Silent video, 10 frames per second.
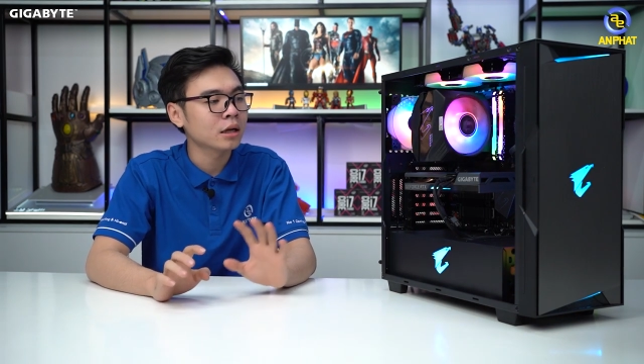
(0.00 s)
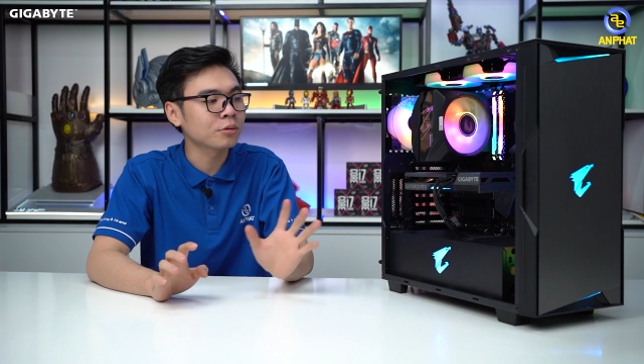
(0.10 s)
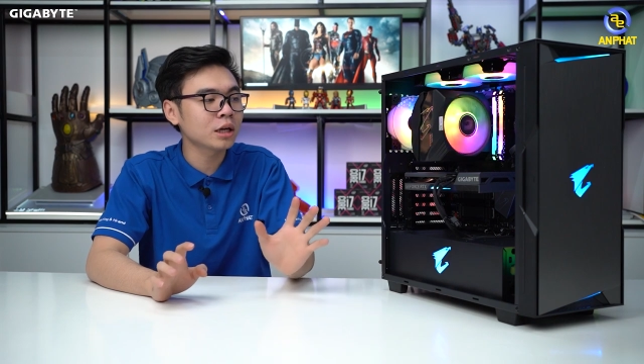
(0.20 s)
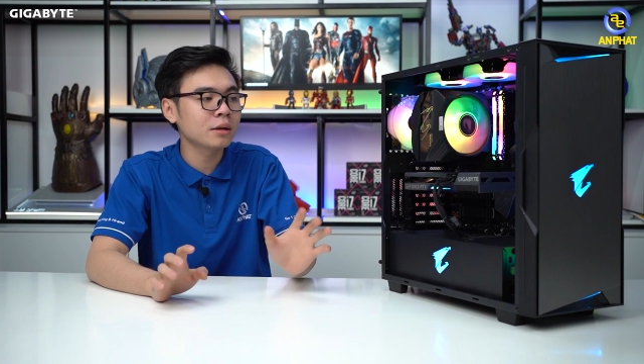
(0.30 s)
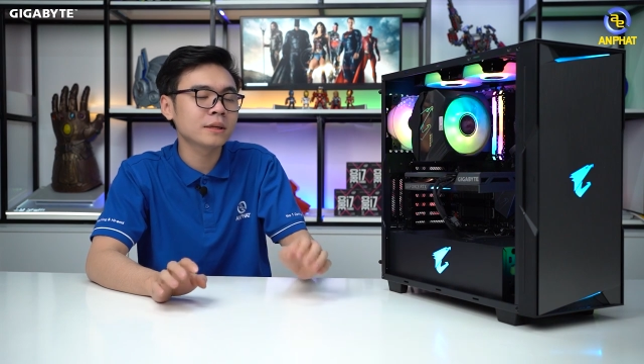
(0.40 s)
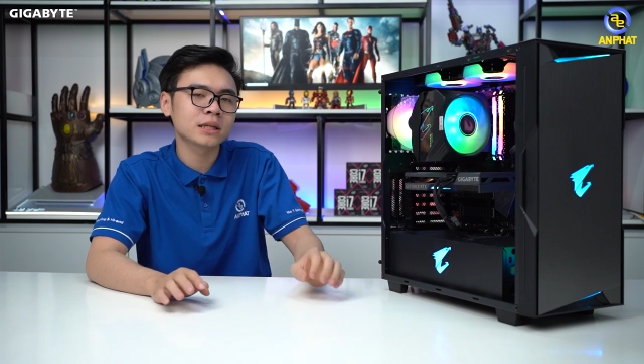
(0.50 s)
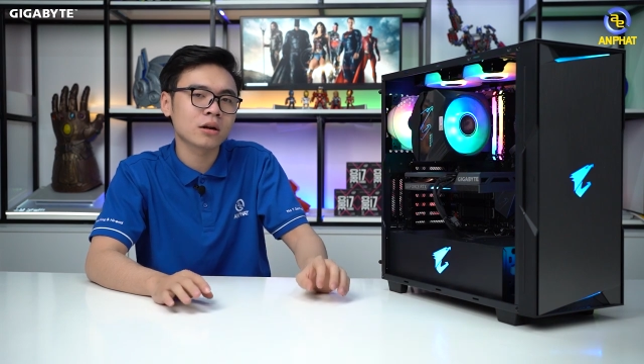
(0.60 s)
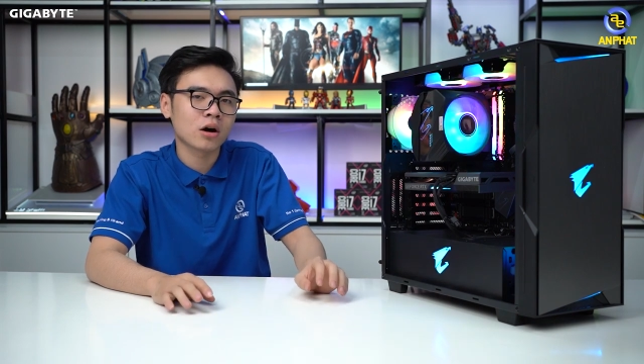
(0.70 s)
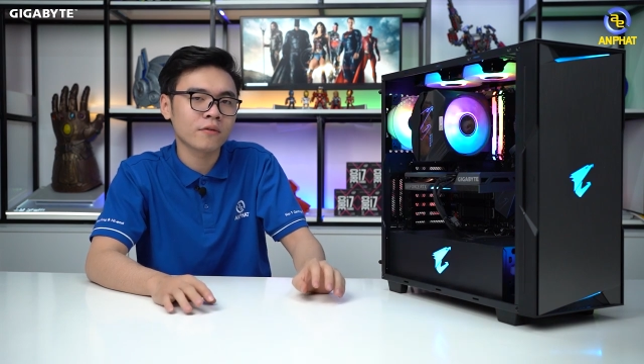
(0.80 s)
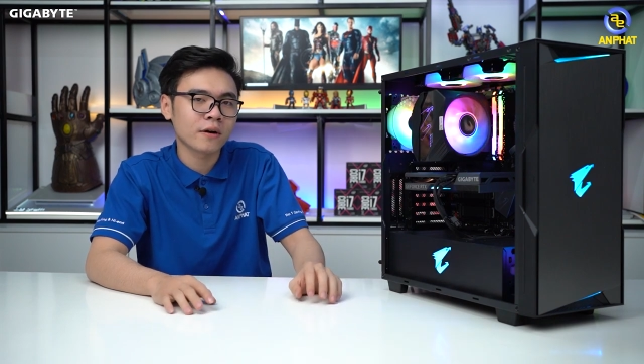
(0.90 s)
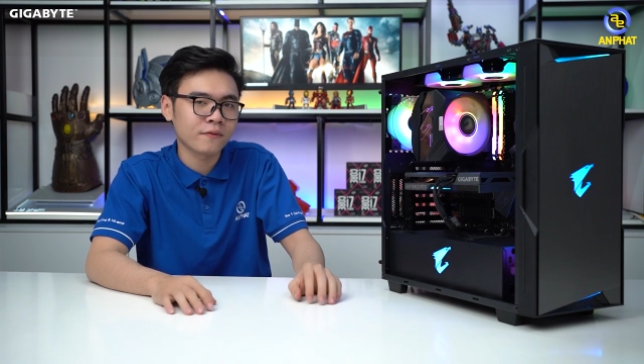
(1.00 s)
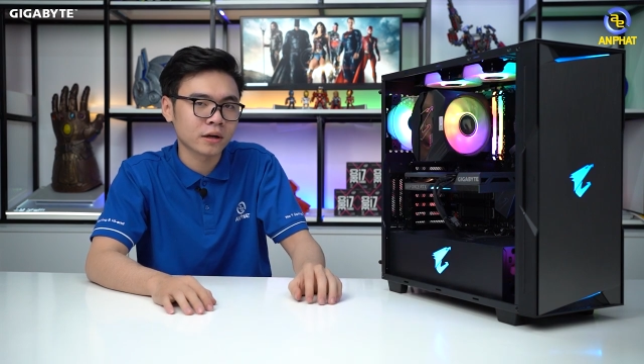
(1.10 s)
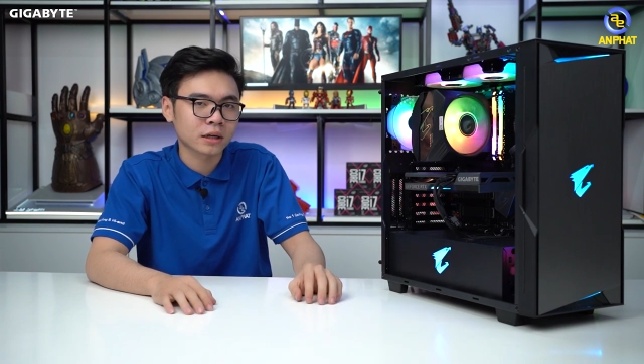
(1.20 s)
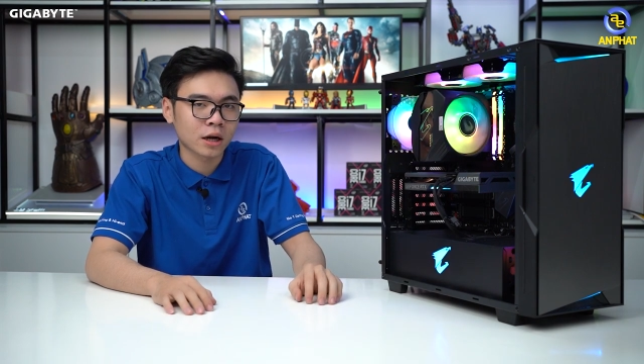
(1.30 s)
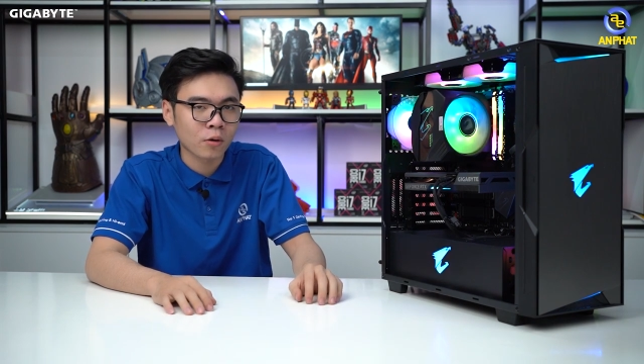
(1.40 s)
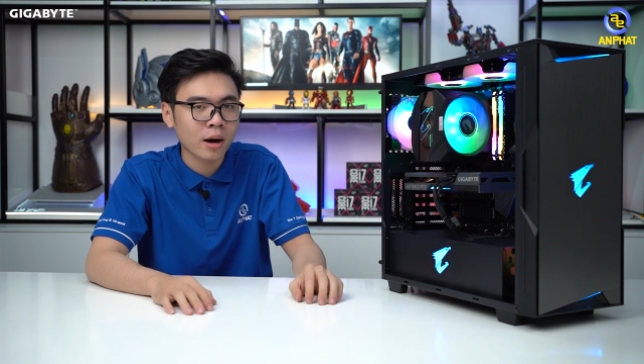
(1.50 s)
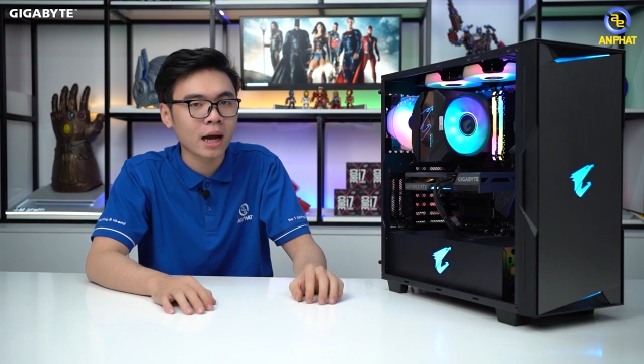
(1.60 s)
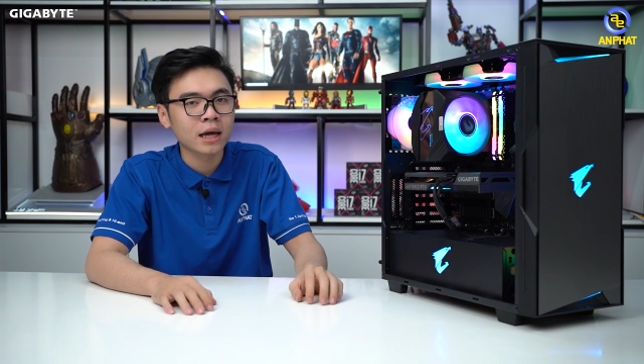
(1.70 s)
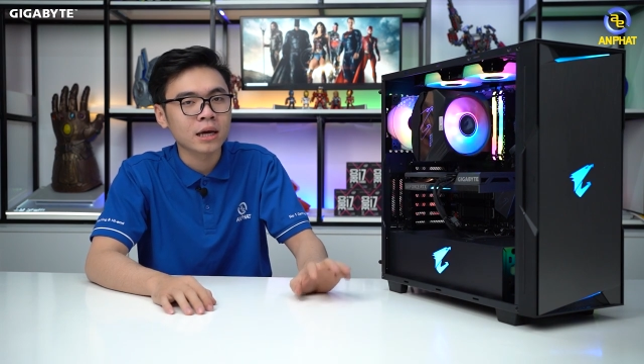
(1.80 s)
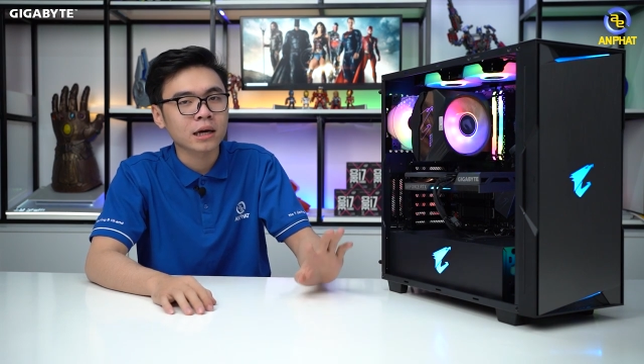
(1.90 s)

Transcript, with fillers: Đầu tiên mình sẽ nói về phần card đồ họa.